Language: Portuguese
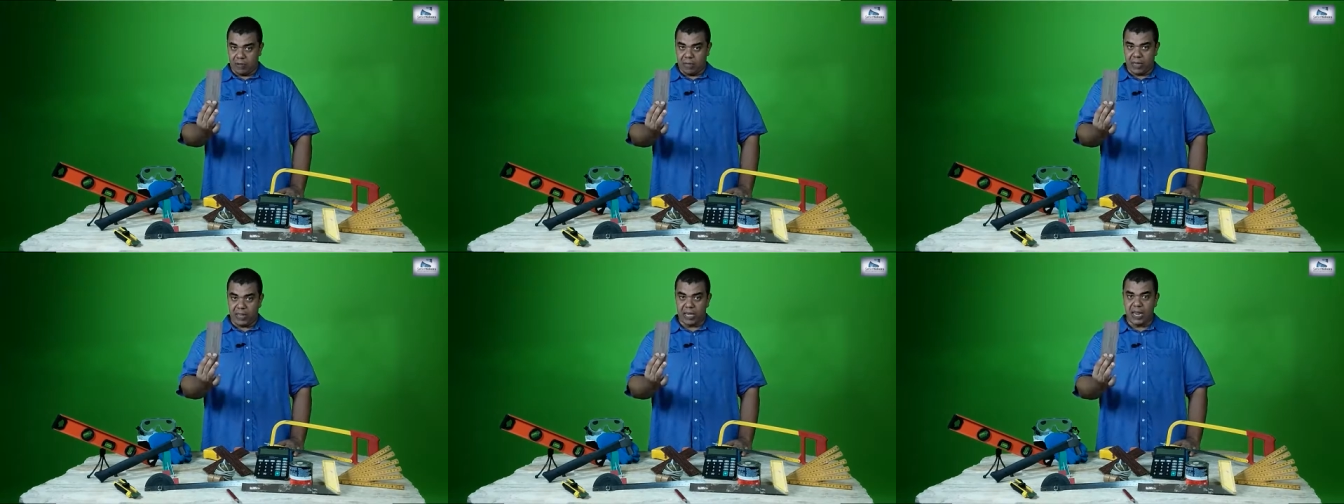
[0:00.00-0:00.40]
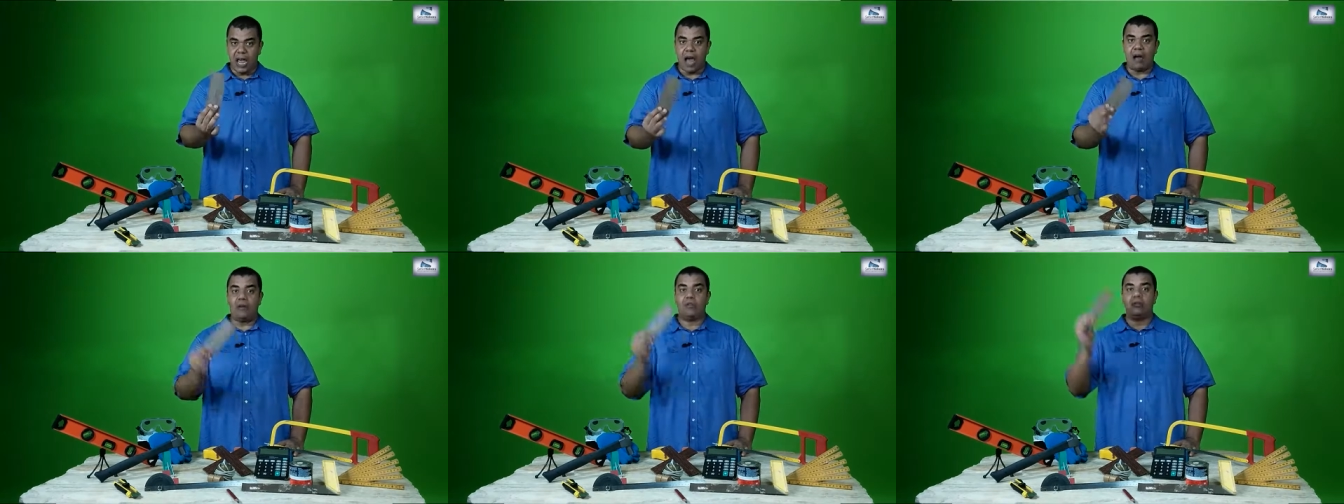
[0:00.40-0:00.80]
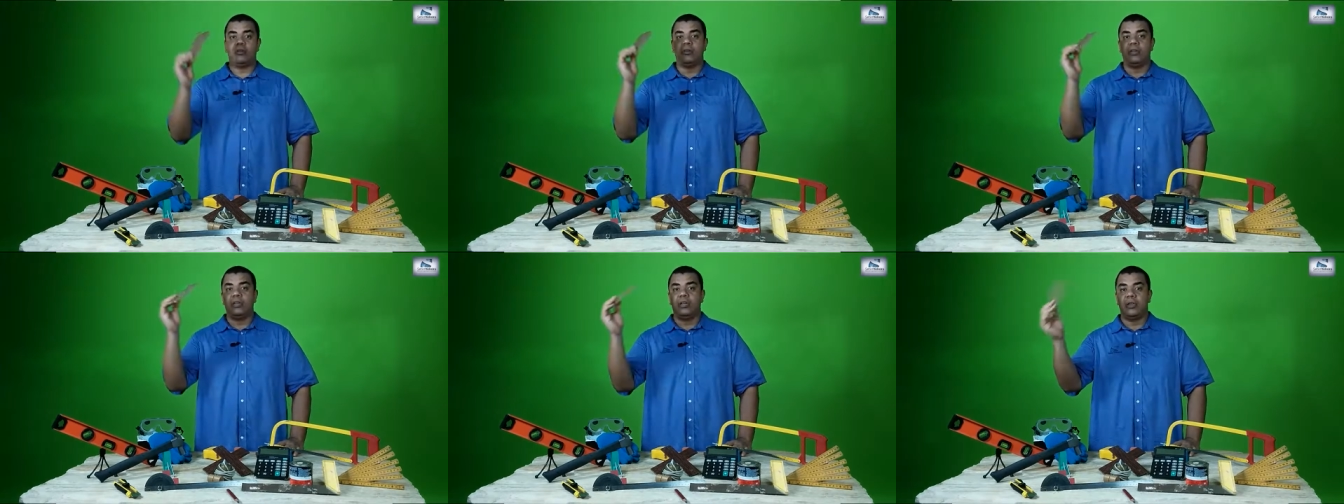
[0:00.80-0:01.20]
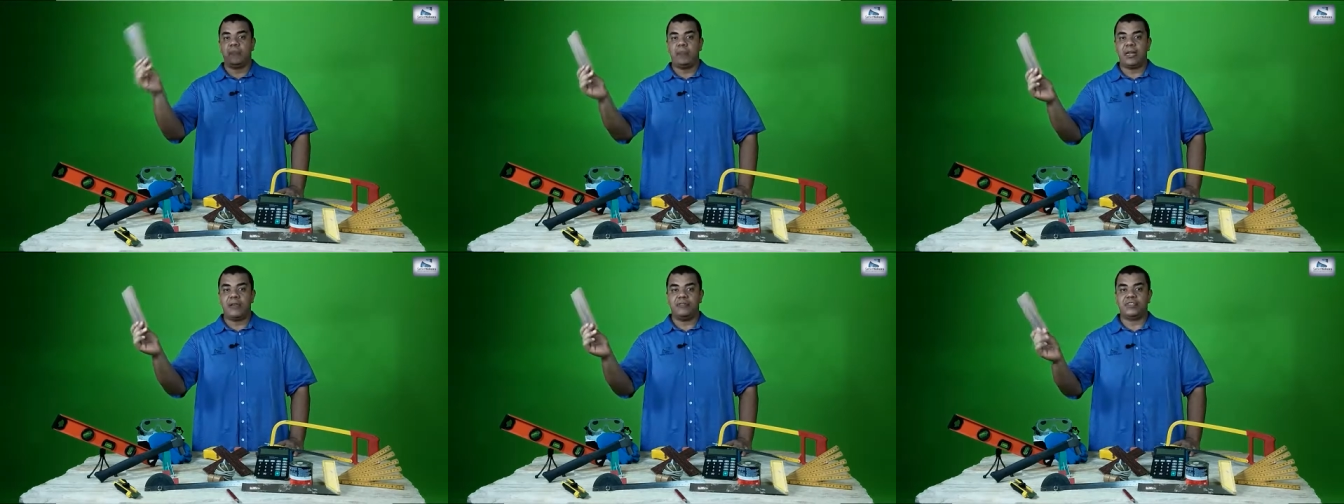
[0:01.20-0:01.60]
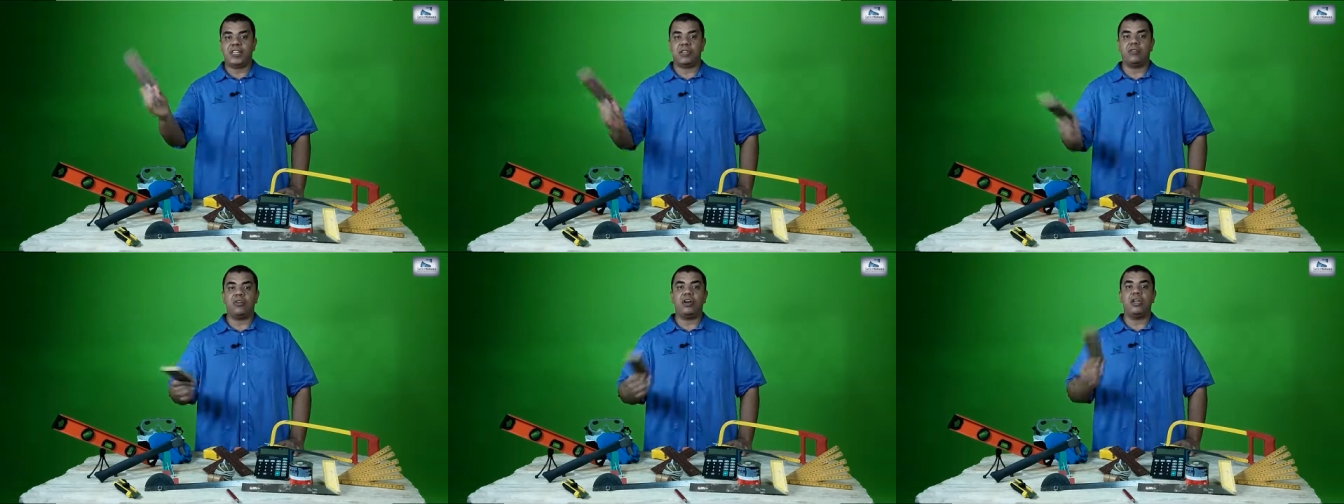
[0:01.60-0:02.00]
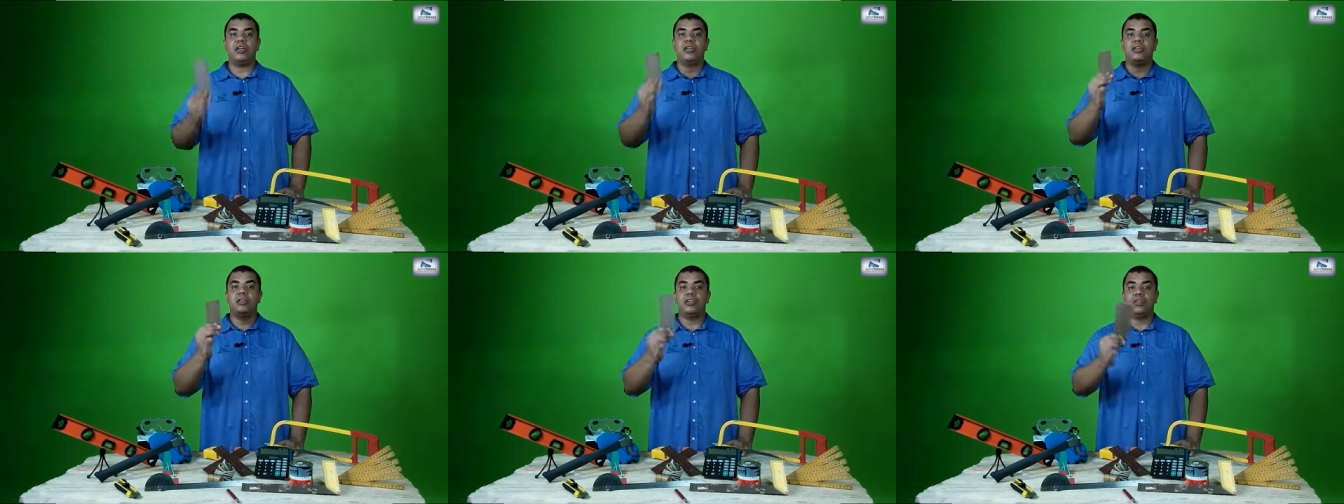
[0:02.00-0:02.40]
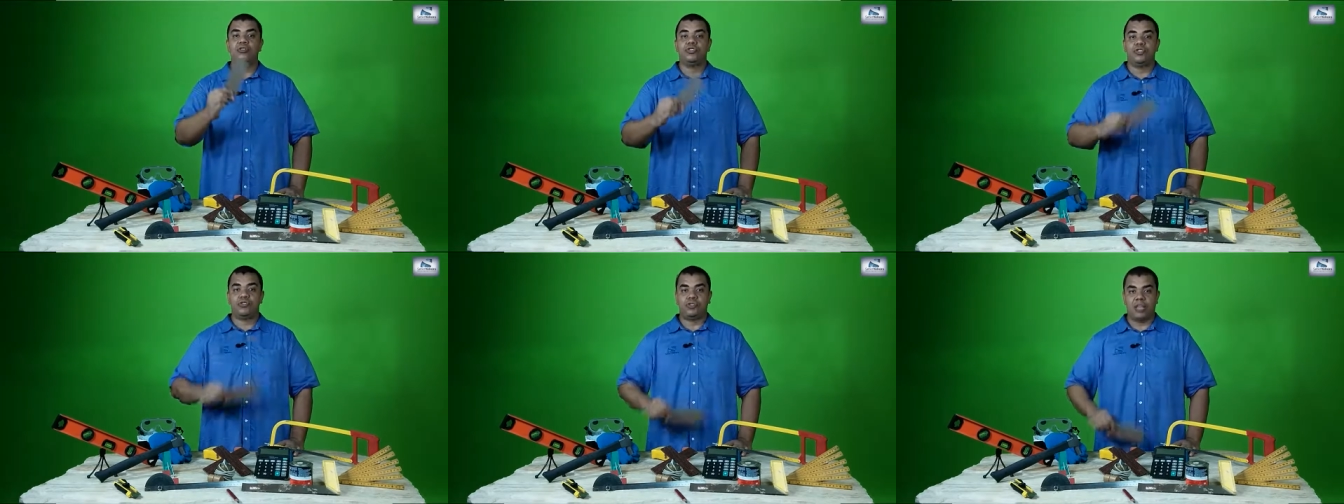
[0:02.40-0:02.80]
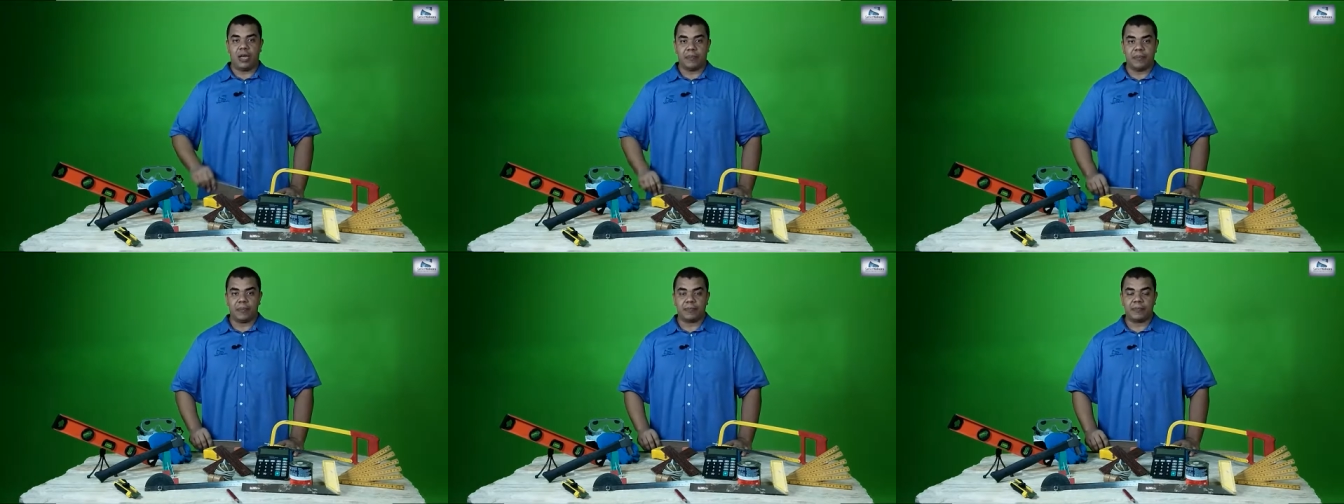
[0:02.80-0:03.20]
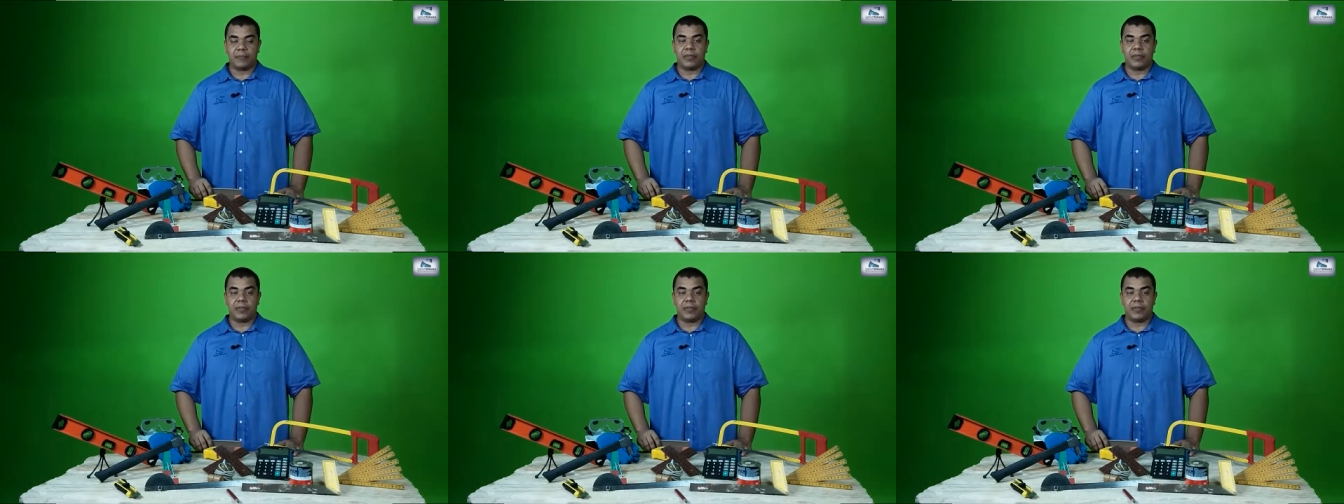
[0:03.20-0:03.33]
Material, beneficiadora e o seu tempo.